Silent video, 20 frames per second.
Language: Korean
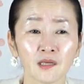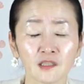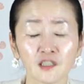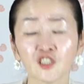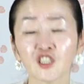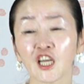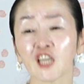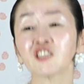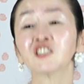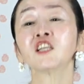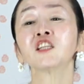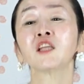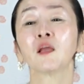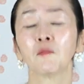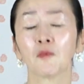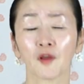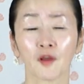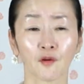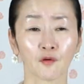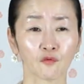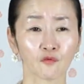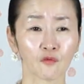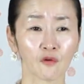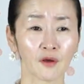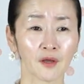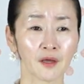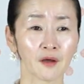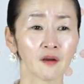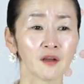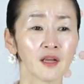그 자체 때문에 괴로운
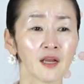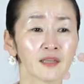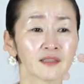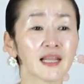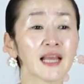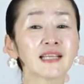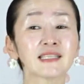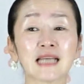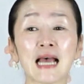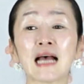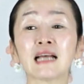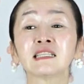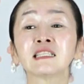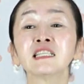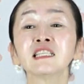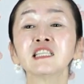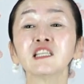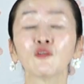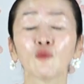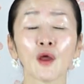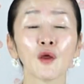거예요. 내 자신이